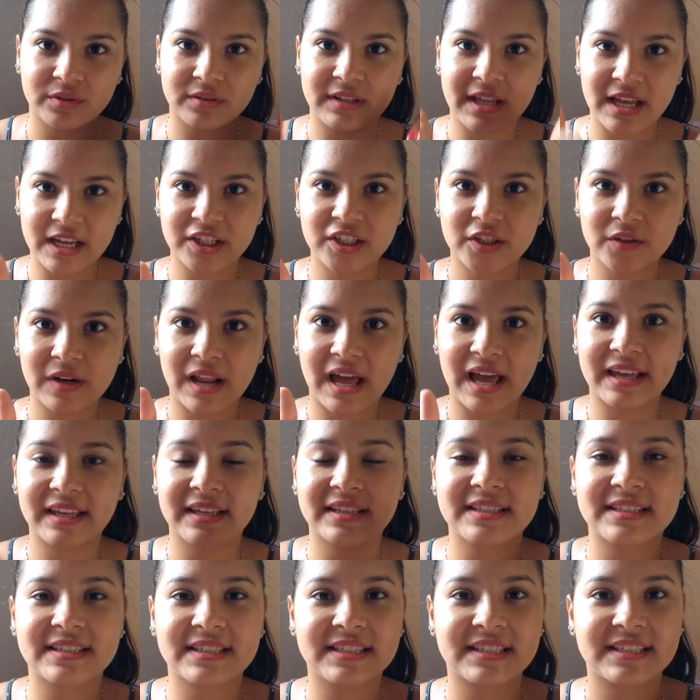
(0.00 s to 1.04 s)
deixa o
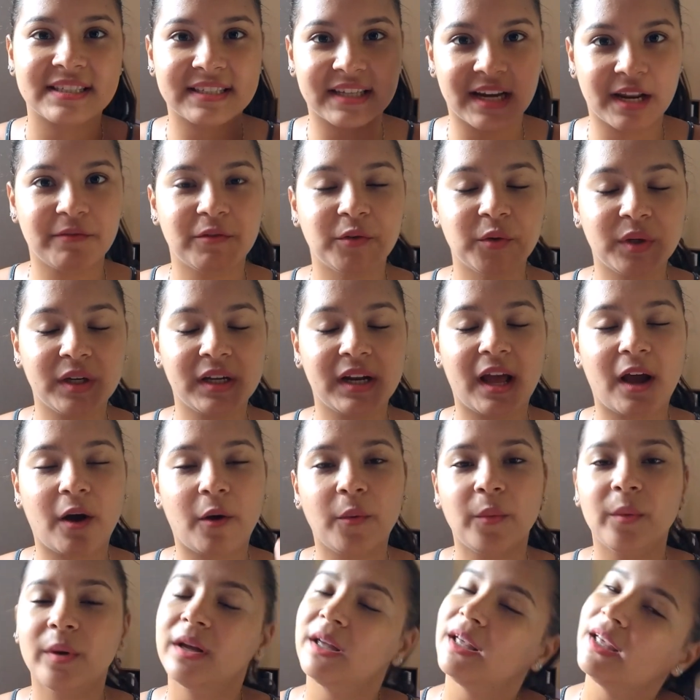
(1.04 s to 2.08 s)
like, se inscreve no
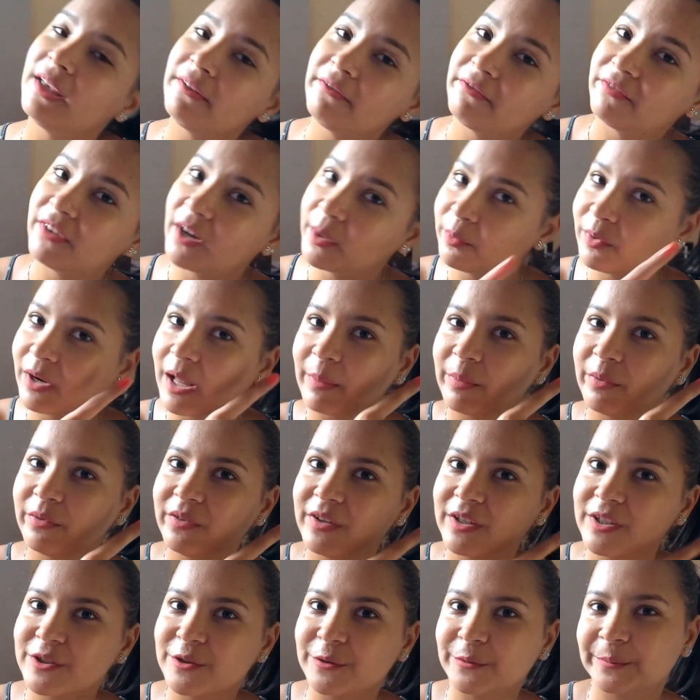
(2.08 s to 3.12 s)
canal e vamos lá pro
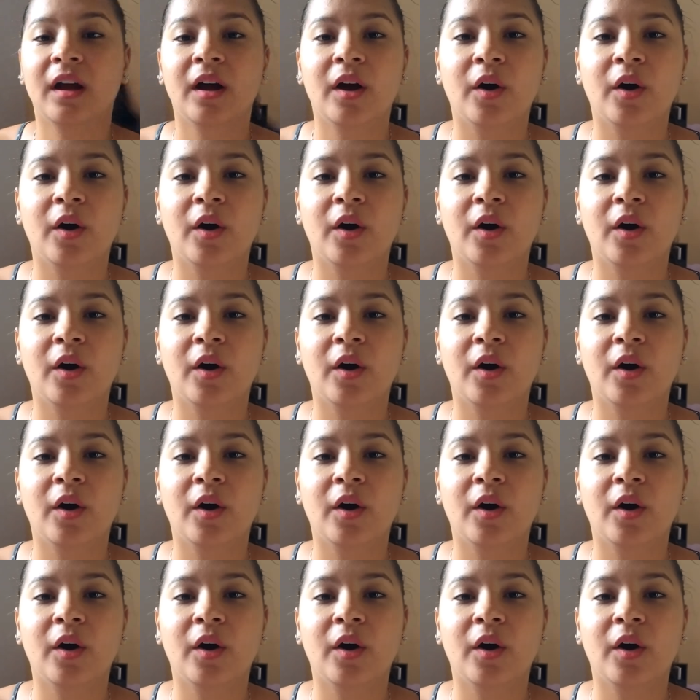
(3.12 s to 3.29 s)
vídeo.